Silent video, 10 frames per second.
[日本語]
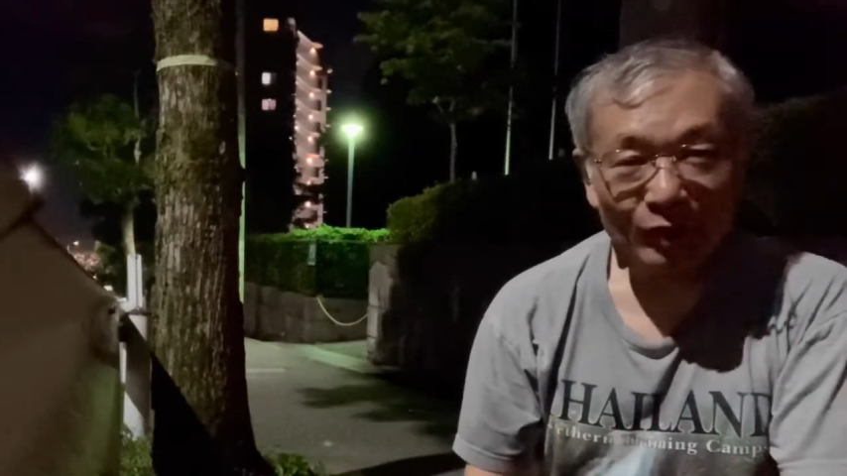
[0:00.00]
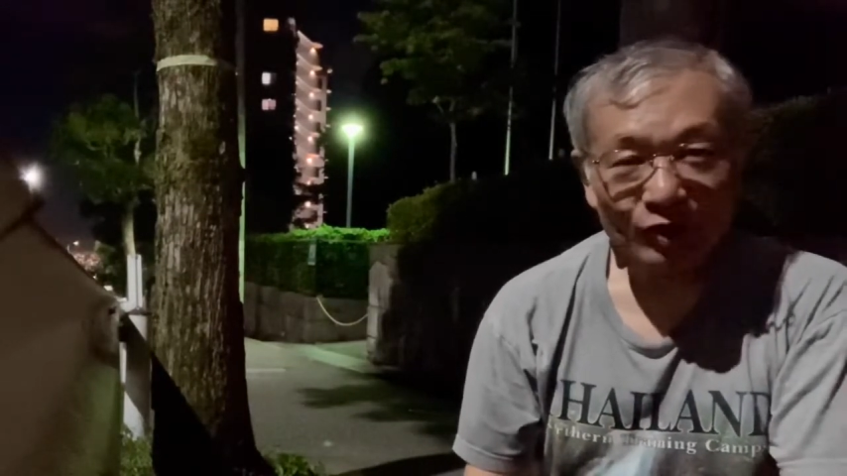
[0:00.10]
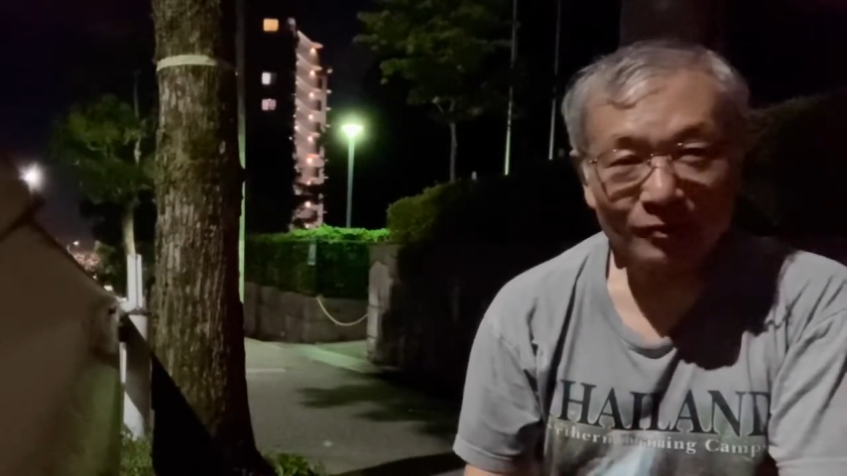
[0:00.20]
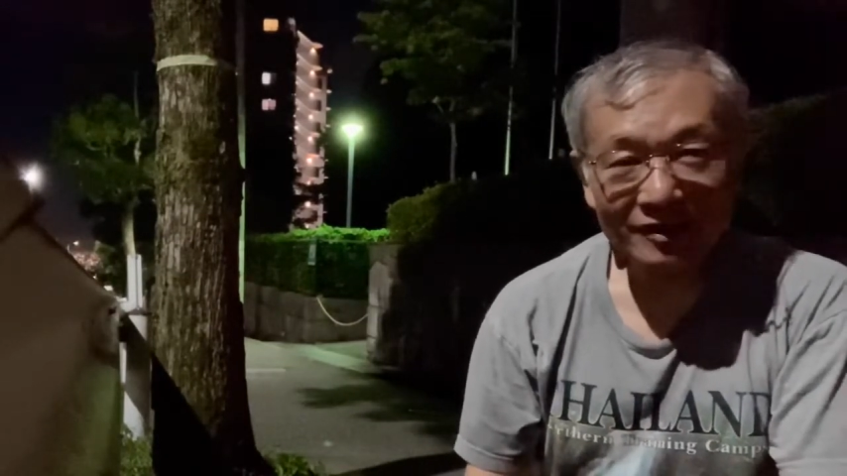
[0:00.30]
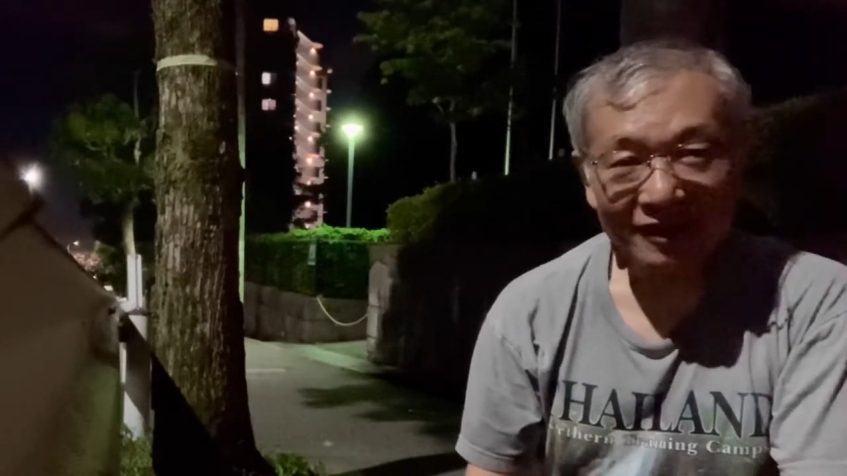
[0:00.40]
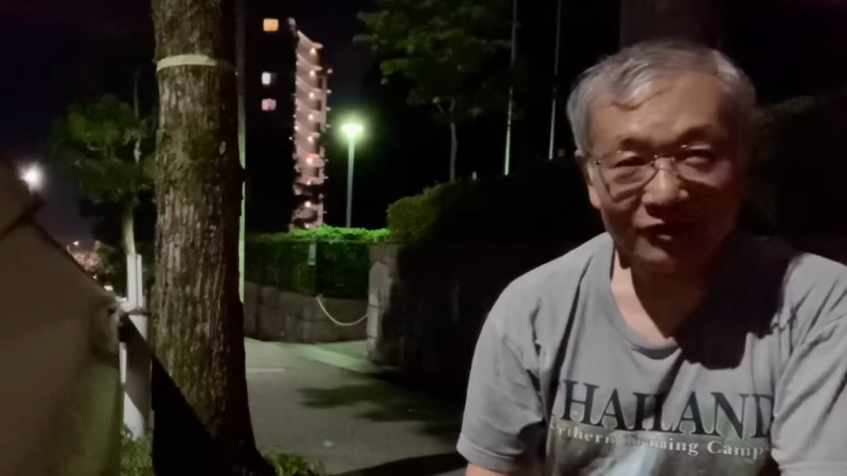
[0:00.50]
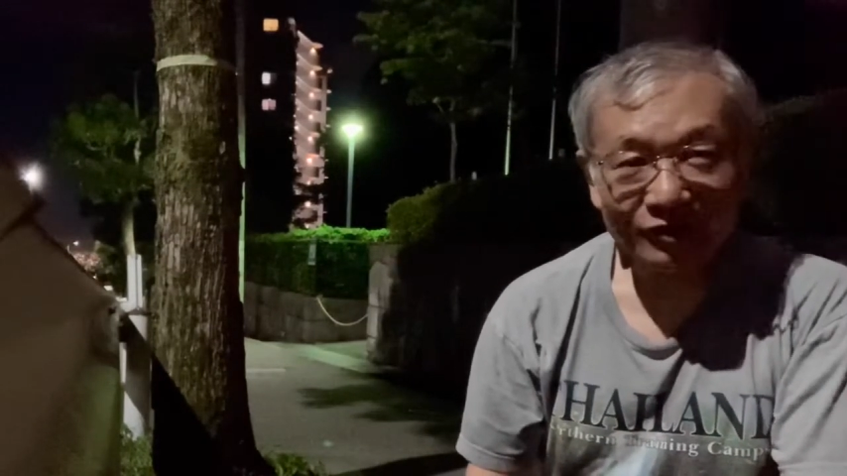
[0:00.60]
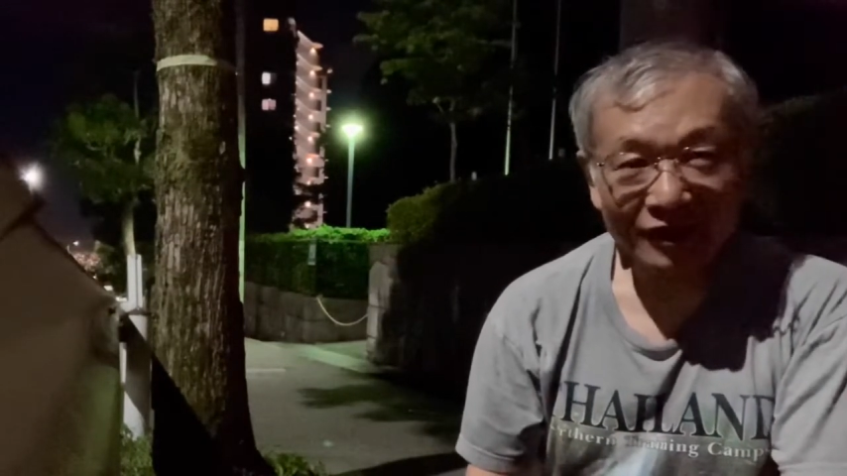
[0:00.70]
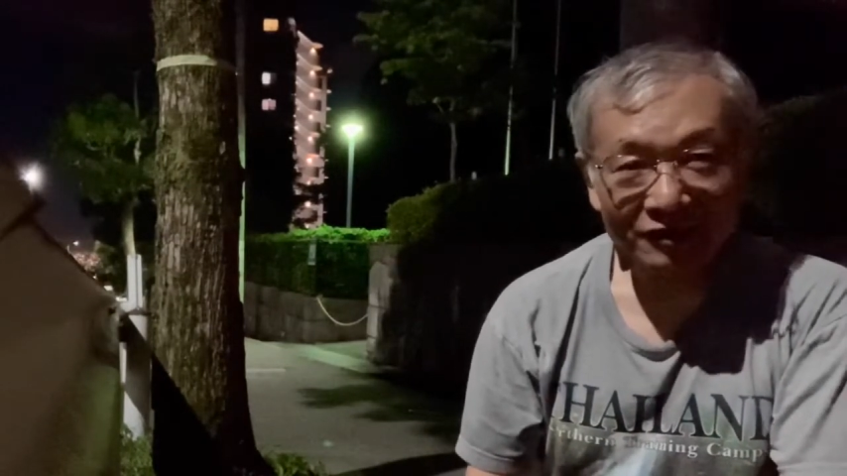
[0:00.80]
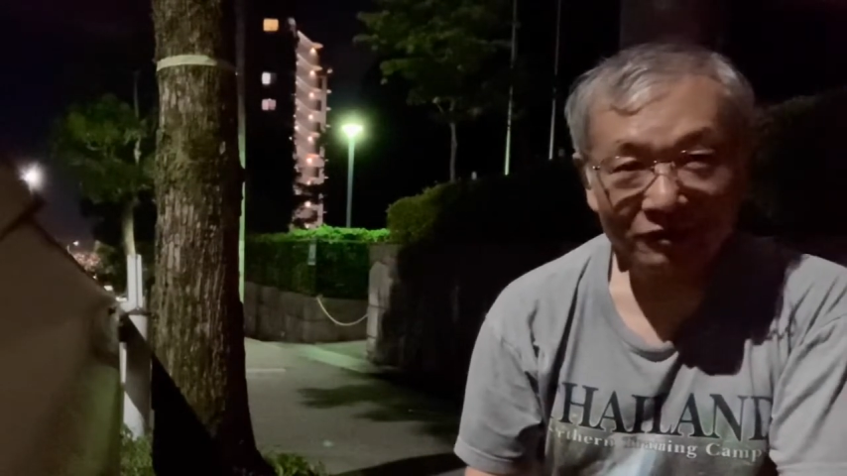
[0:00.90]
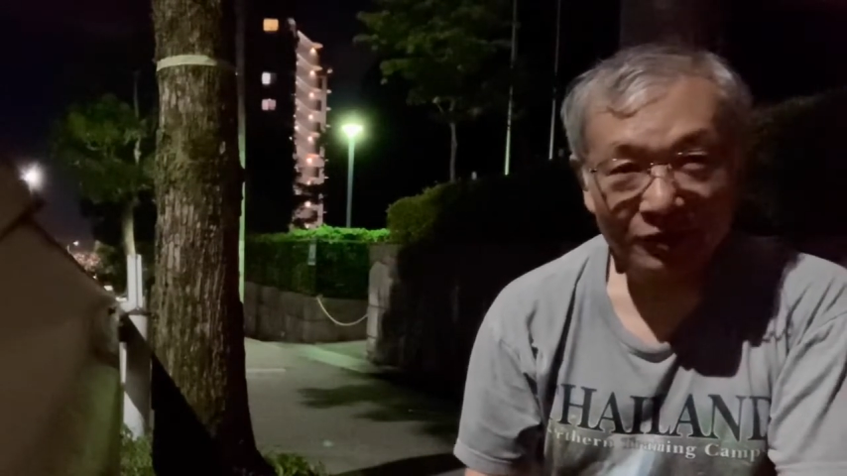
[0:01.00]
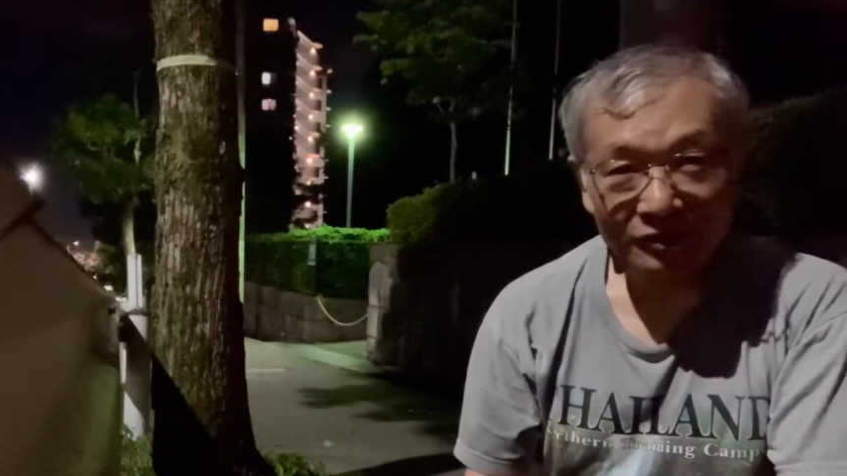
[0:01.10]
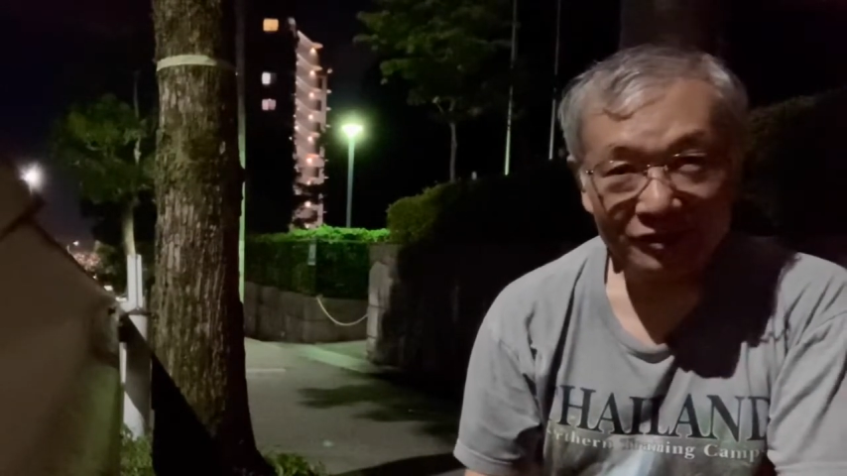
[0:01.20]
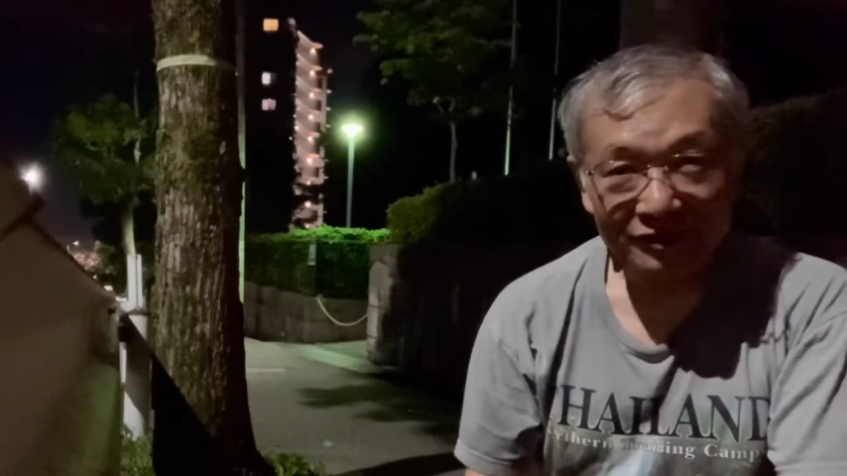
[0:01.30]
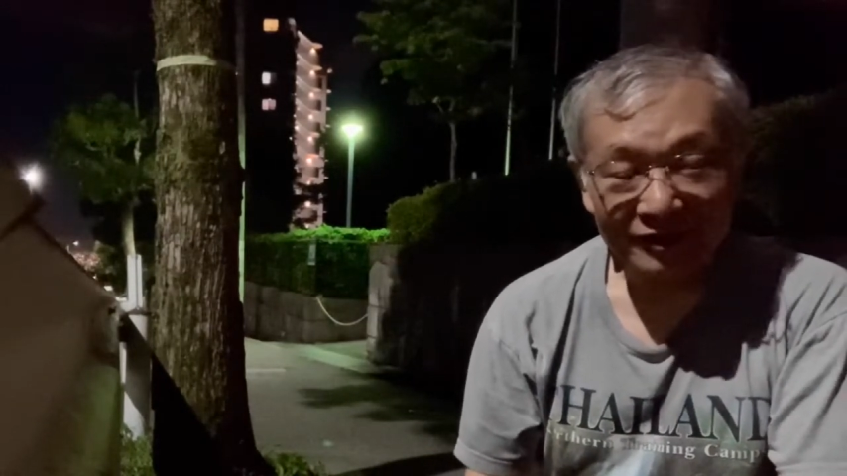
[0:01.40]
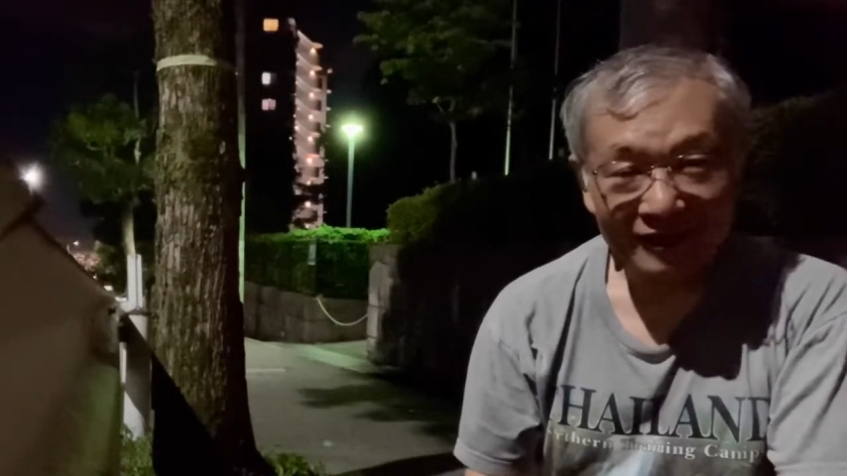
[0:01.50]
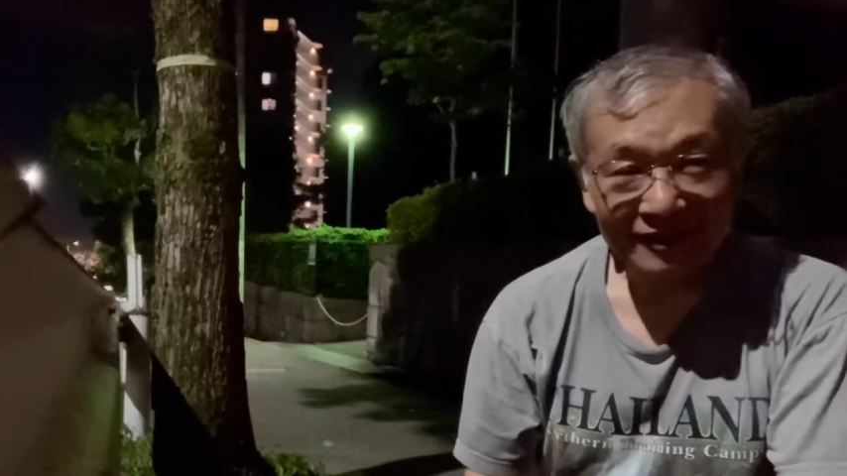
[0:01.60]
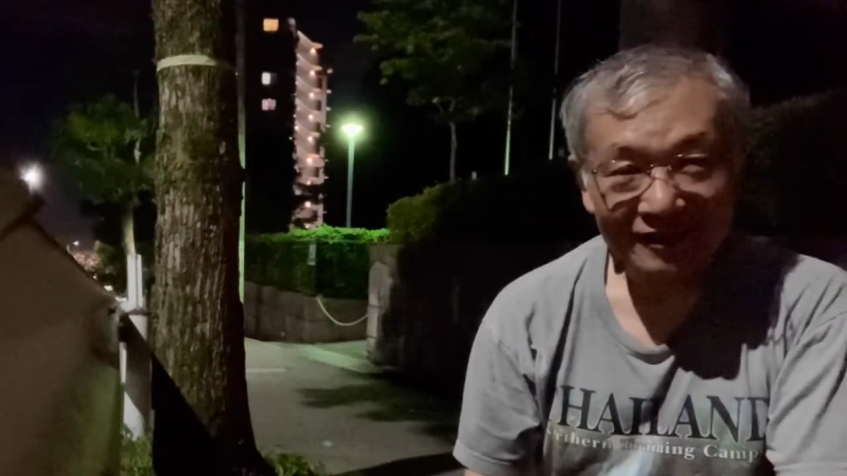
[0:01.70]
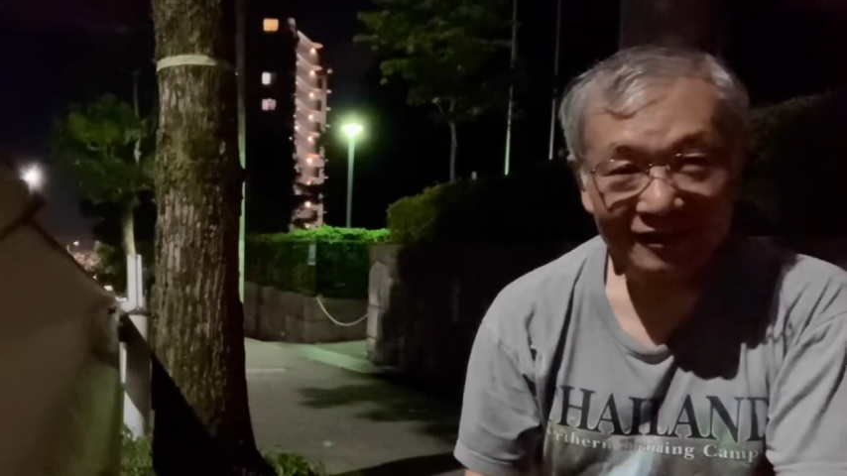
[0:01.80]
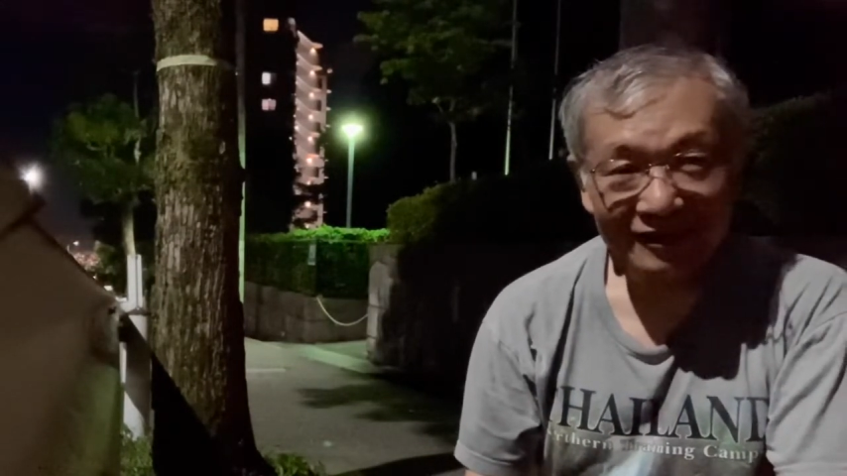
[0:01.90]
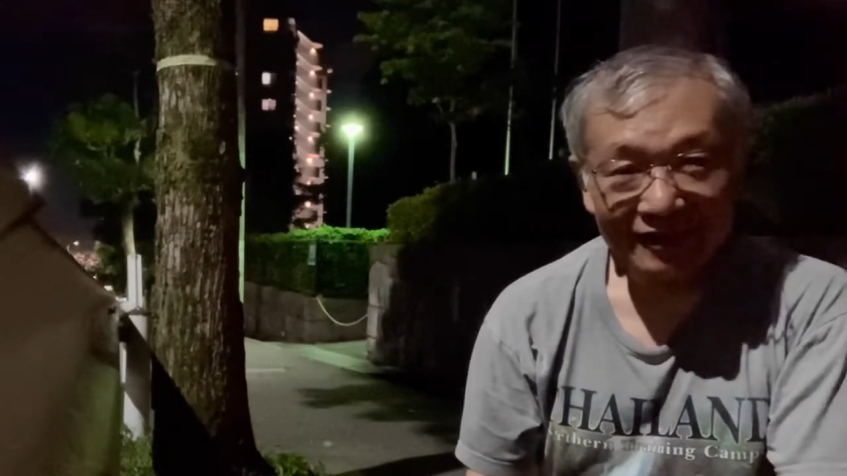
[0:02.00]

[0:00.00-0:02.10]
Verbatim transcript: ピオグマさんのナイトウォークです